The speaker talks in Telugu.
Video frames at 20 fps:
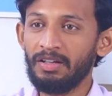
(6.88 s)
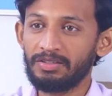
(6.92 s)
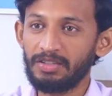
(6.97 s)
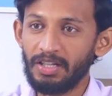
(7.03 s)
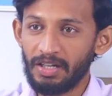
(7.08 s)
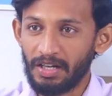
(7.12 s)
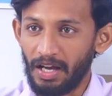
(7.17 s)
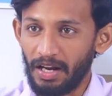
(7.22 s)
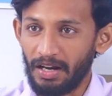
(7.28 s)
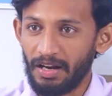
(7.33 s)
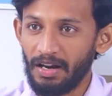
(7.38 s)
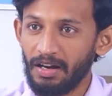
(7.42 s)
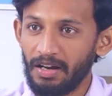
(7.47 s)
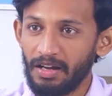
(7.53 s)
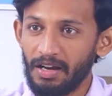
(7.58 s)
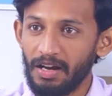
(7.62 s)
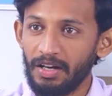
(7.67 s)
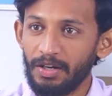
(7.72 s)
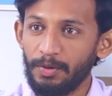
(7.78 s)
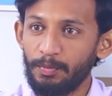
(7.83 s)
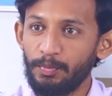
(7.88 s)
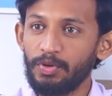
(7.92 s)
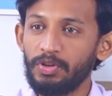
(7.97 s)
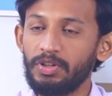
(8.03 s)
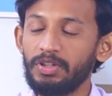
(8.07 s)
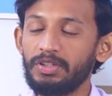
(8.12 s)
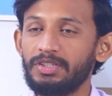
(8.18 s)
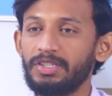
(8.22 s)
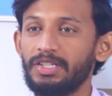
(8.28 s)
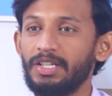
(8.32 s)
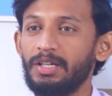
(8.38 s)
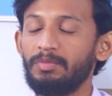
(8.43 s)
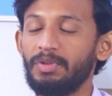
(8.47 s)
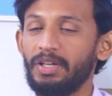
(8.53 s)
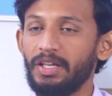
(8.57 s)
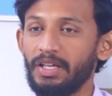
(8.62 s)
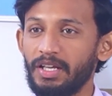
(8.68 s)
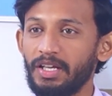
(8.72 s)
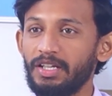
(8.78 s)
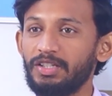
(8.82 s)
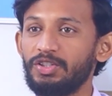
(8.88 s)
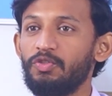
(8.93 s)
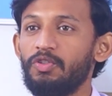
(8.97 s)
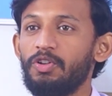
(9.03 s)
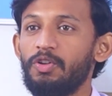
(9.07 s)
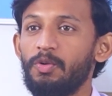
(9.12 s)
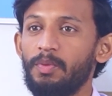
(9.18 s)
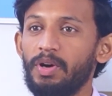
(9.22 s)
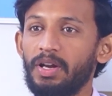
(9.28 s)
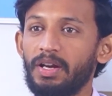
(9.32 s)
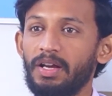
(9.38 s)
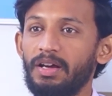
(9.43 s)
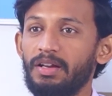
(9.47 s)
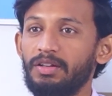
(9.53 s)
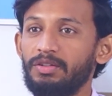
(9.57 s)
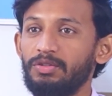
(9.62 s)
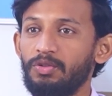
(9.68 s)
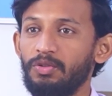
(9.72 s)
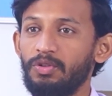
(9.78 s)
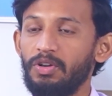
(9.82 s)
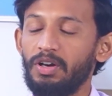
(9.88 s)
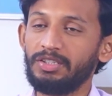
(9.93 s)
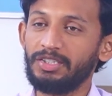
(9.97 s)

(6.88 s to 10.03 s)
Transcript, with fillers: సార్ కర్ణాటక డిప్యూటీ సీఎం డికే శివకుమార్ గారితో